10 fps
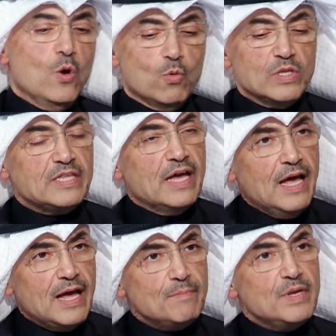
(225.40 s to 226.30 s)

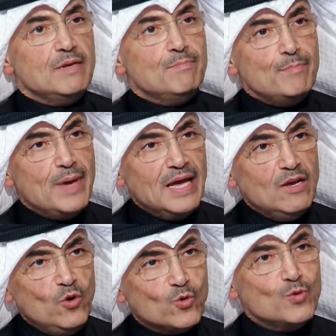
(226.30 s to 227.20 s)
ونتعامل مع
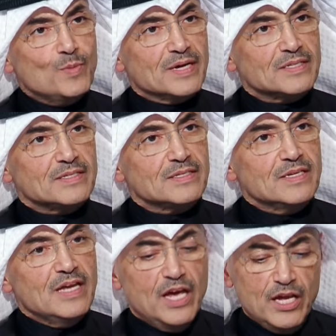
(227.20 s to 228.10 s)
الحكومات
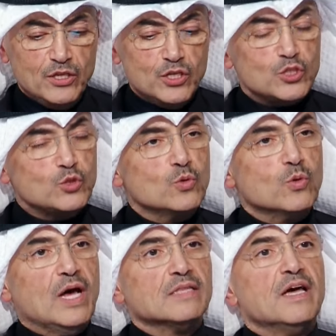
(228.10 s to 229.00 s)

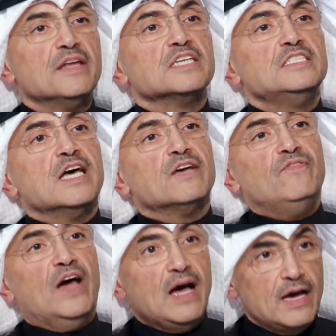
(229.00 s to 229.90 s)
الدستور عطانا
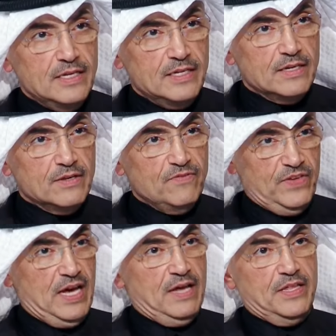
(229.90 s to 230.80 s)
سقف عالي
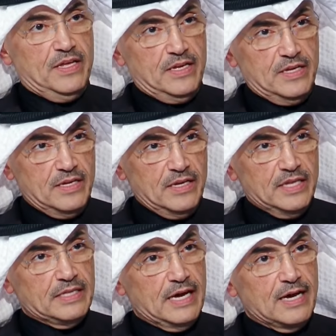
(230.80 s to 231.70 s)
في هذا
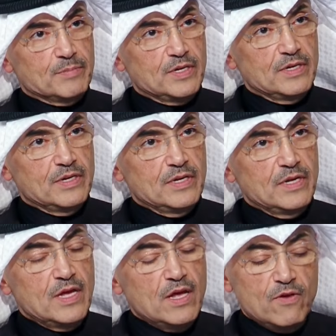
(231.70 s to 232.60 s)
التعامل
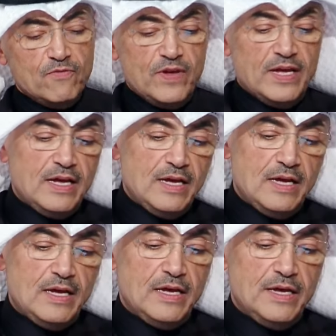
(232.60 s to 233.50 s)

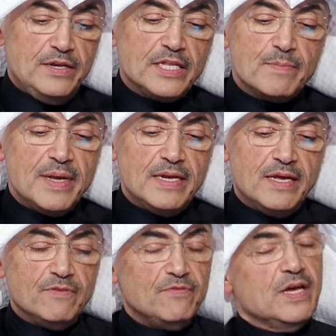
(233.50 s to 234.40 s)
فنتمنى
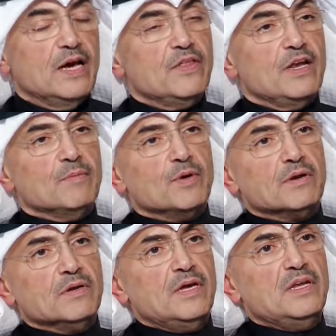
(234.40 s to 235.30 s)
في هذا الامر
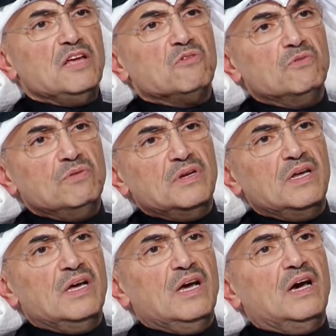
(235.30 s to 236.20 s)
ان يكون
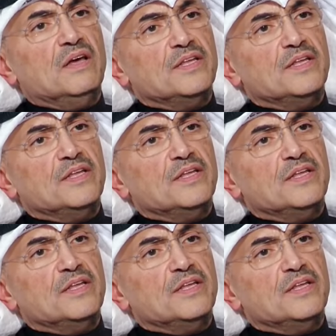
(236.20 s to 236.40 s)
ومن هذا